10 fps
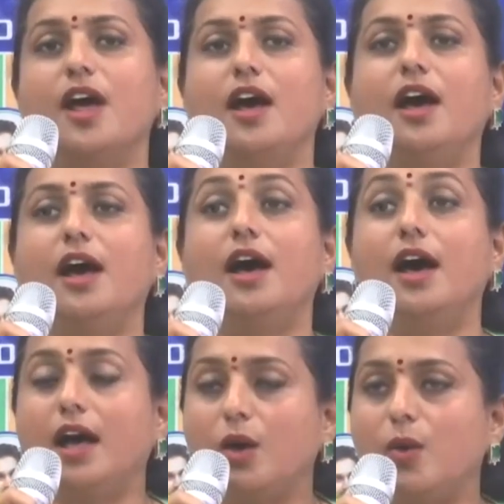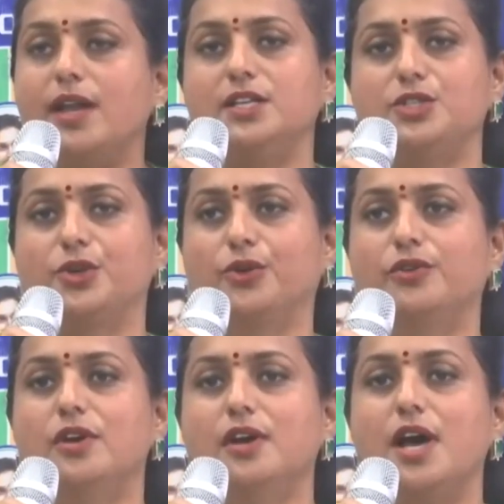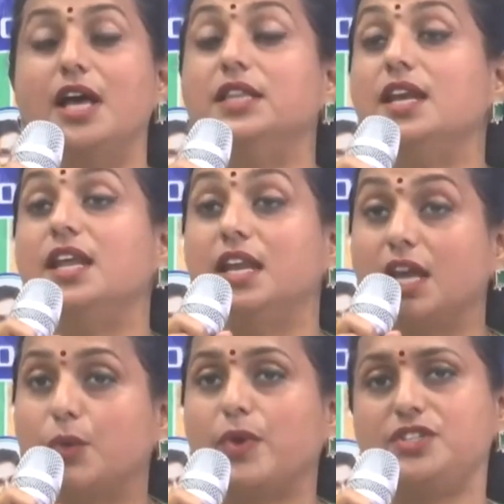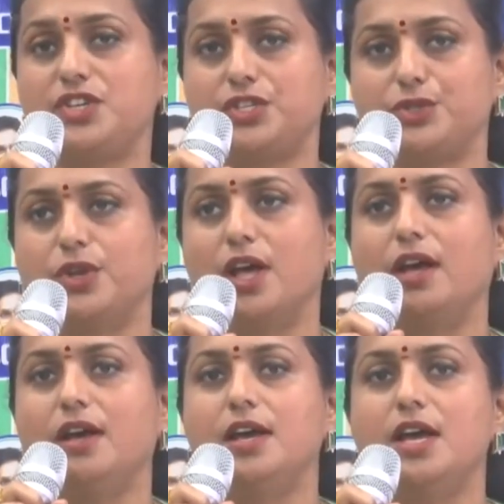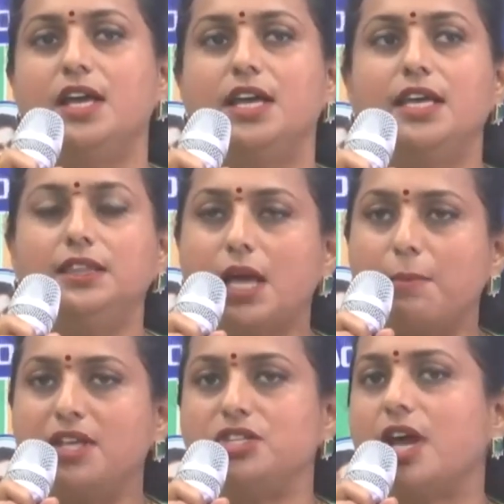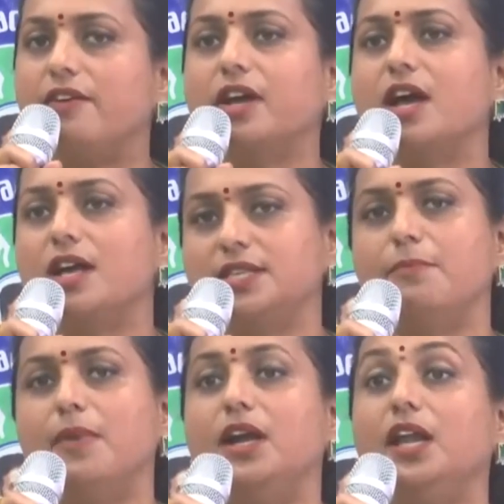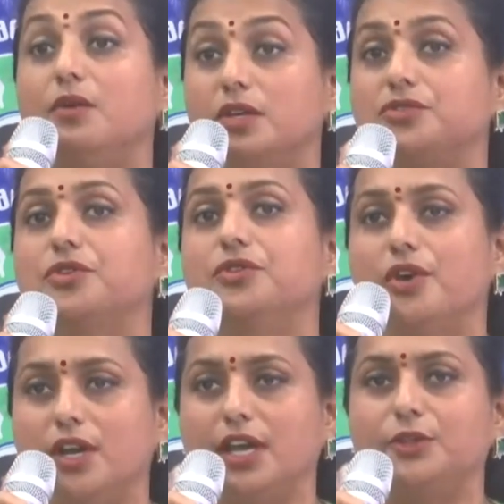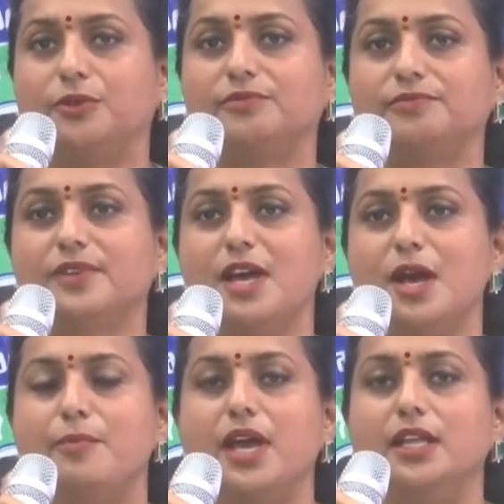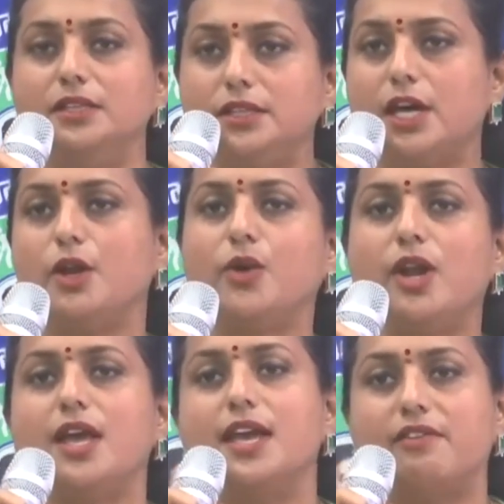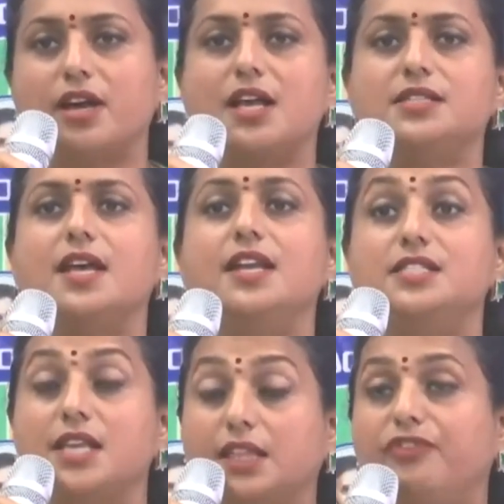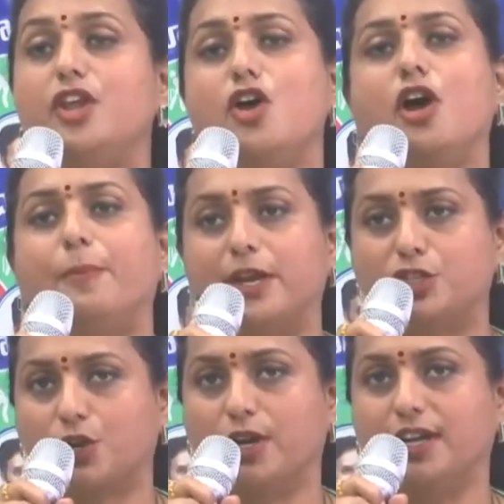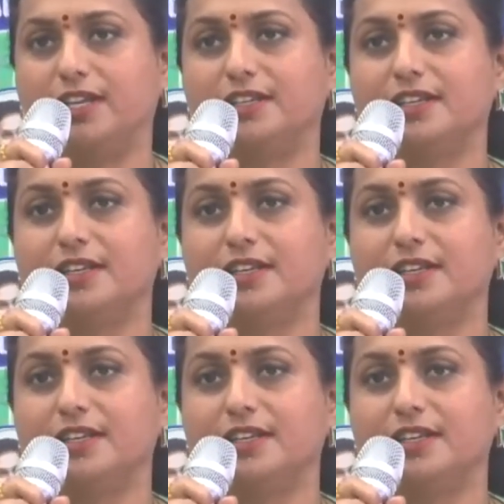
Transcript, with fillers: కూడా ఆహ్వానిస్తూ అందరినీ రిక్వెస్ట్ చేస్తున్నా ఇంత మంచి అవకాశం మళ్ళీ వస్తుందో లేదో మీ అందరూ కూడా ఈ అవకాశాన్ని సద్వినియోగపరచుకోండి